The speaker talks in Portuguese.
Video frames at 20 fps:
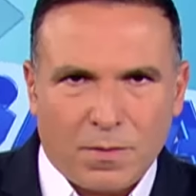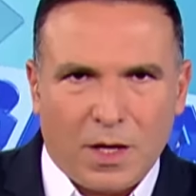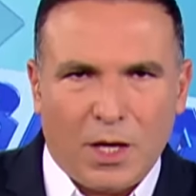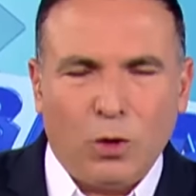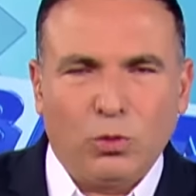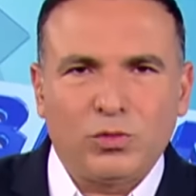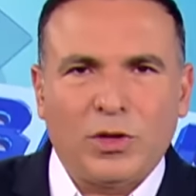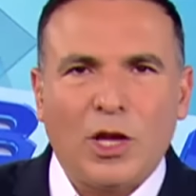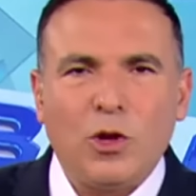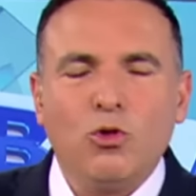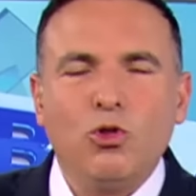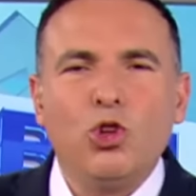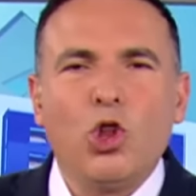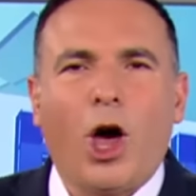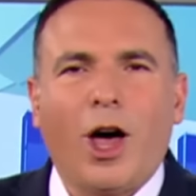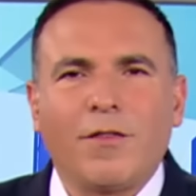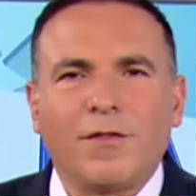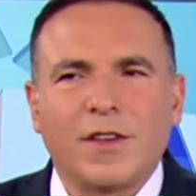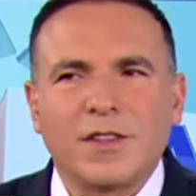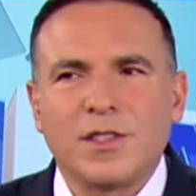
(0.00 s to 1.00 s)
Eu tenho
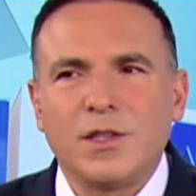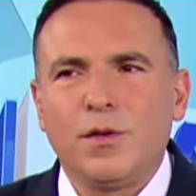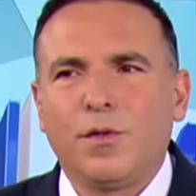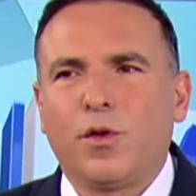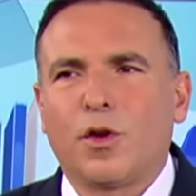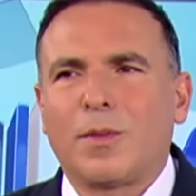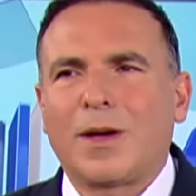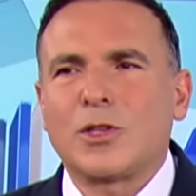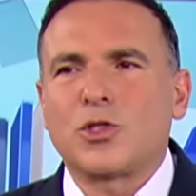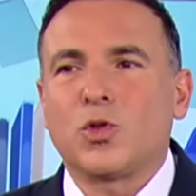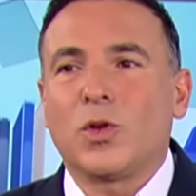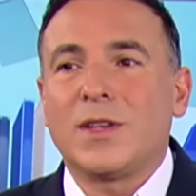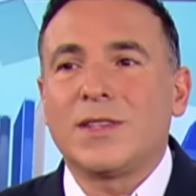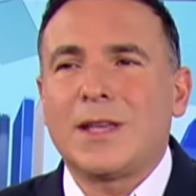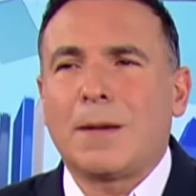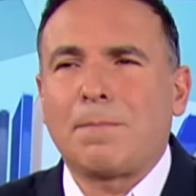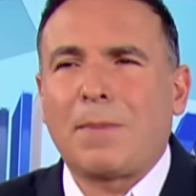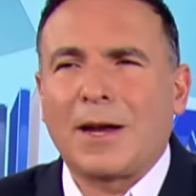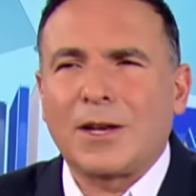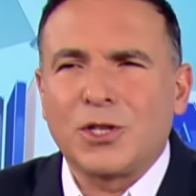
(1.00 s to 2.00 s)
novas informações
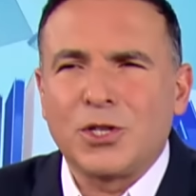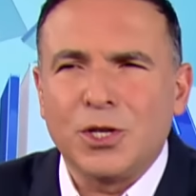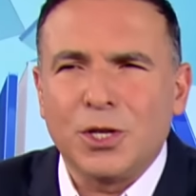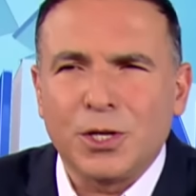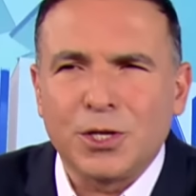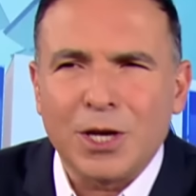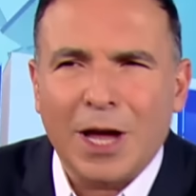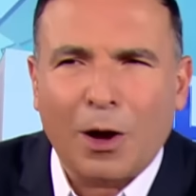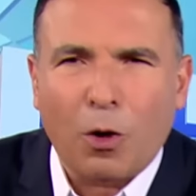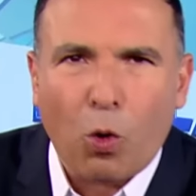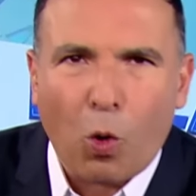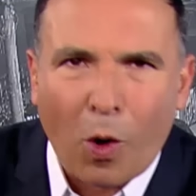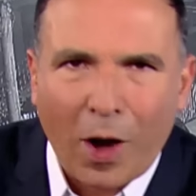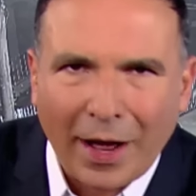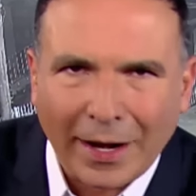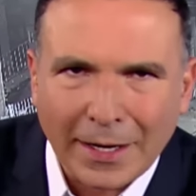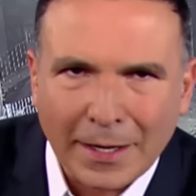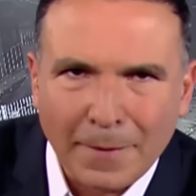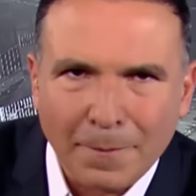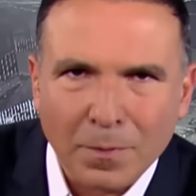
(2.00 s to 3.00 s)
a partir de
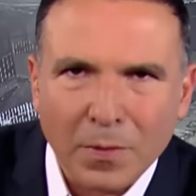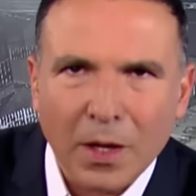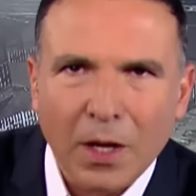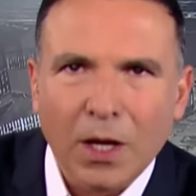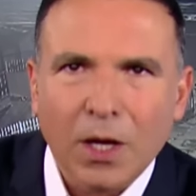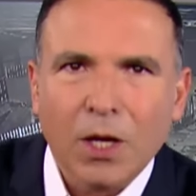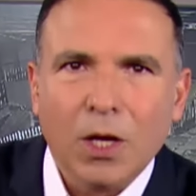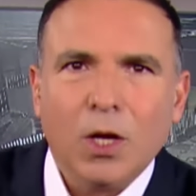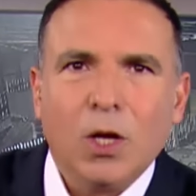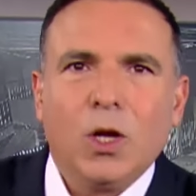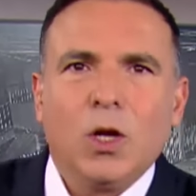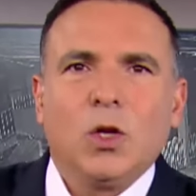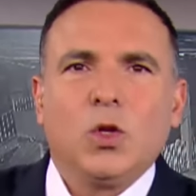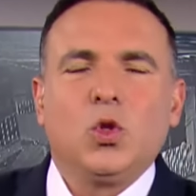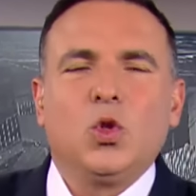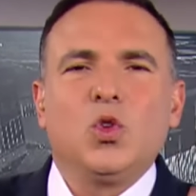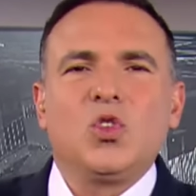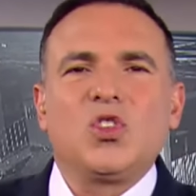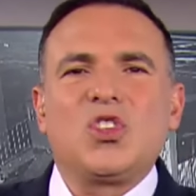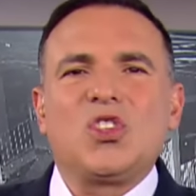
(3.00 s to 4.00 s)
agora
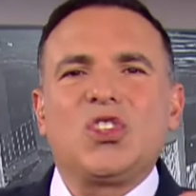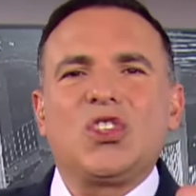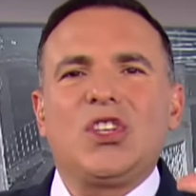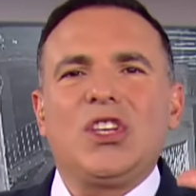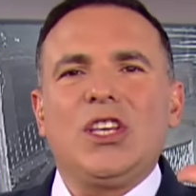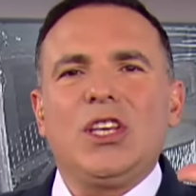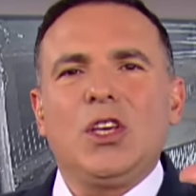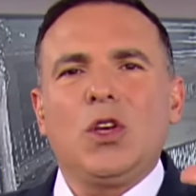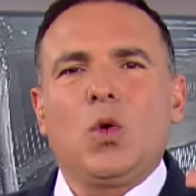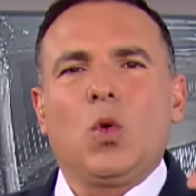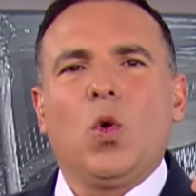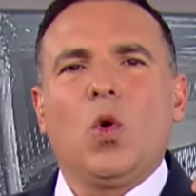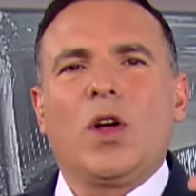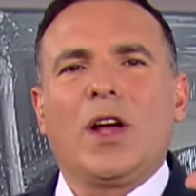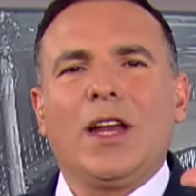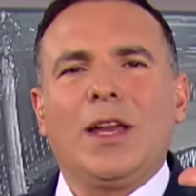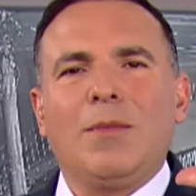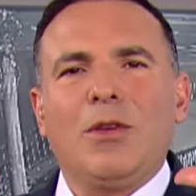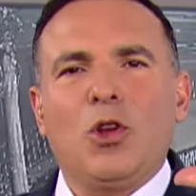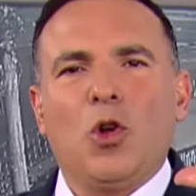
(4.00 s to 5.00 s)
dos cinco
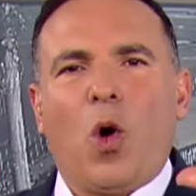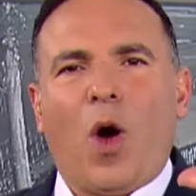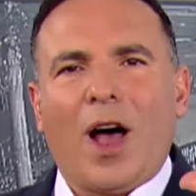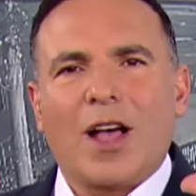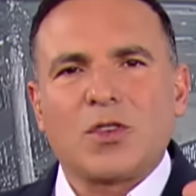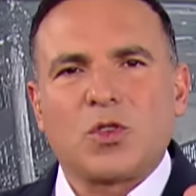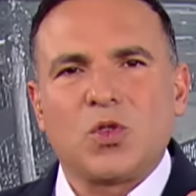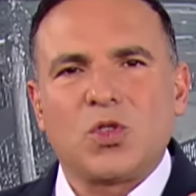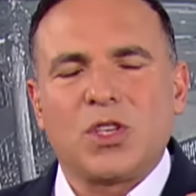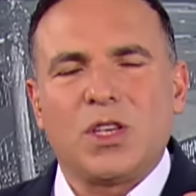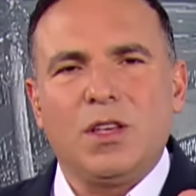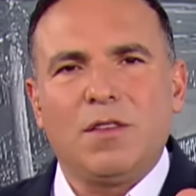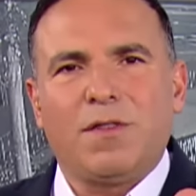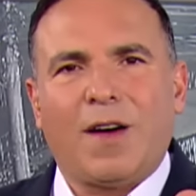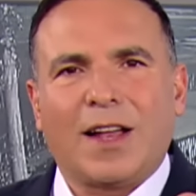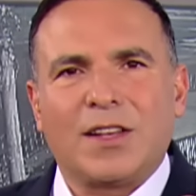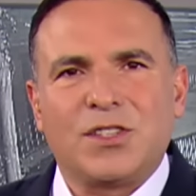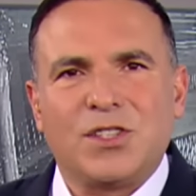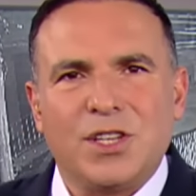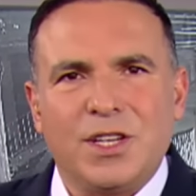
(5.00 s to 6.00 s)
criminosos que
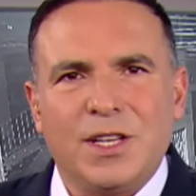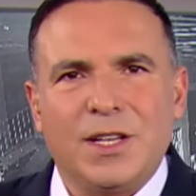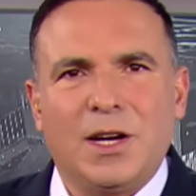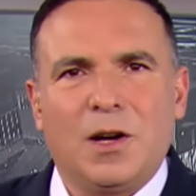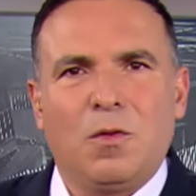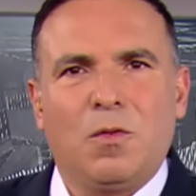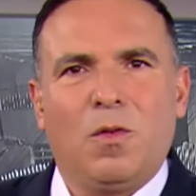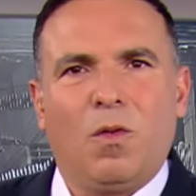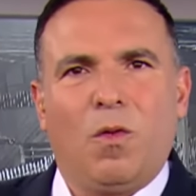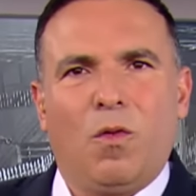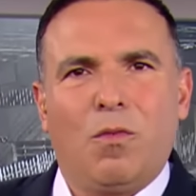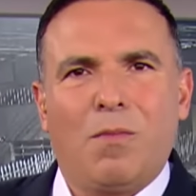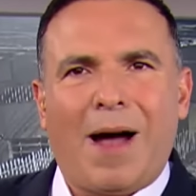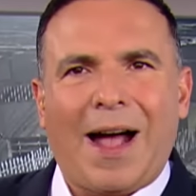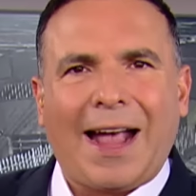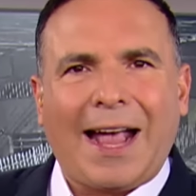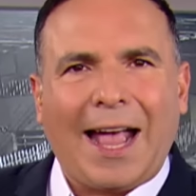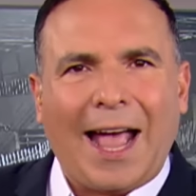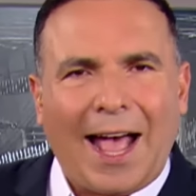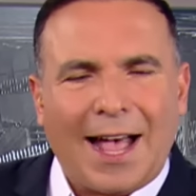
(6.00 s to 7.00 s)
invadiram
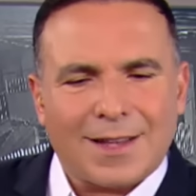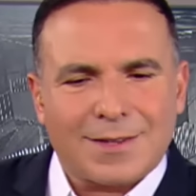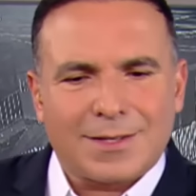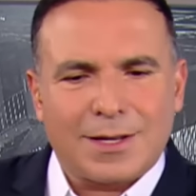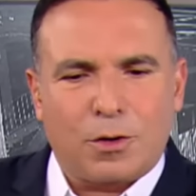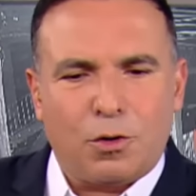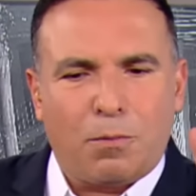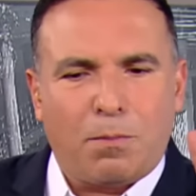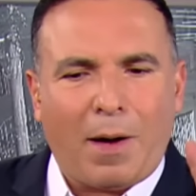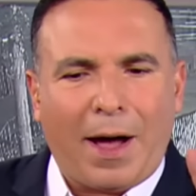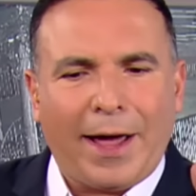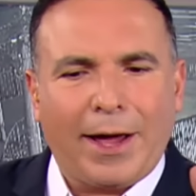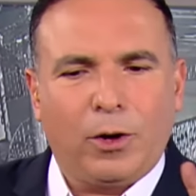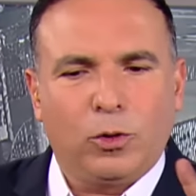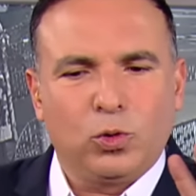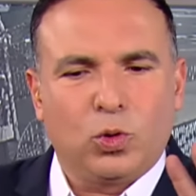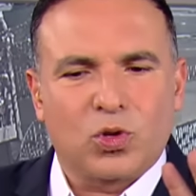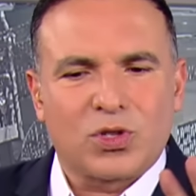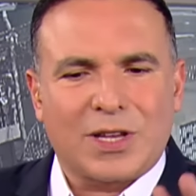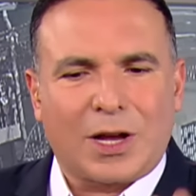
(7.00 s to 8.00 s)
uma casa no
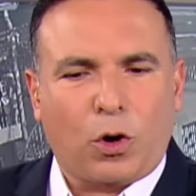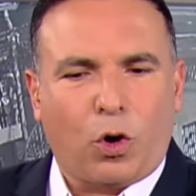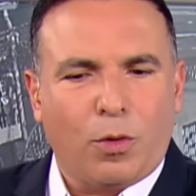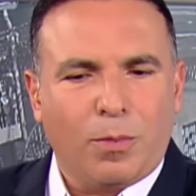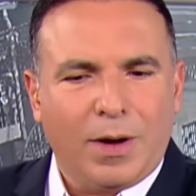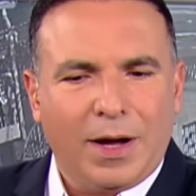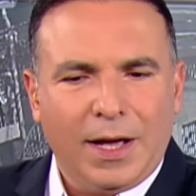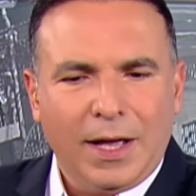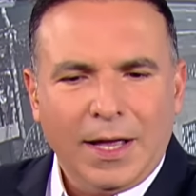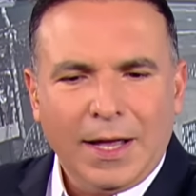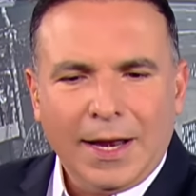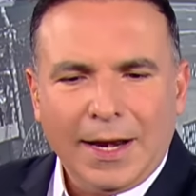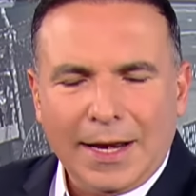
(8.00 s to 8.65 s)
bairro do Sacomã.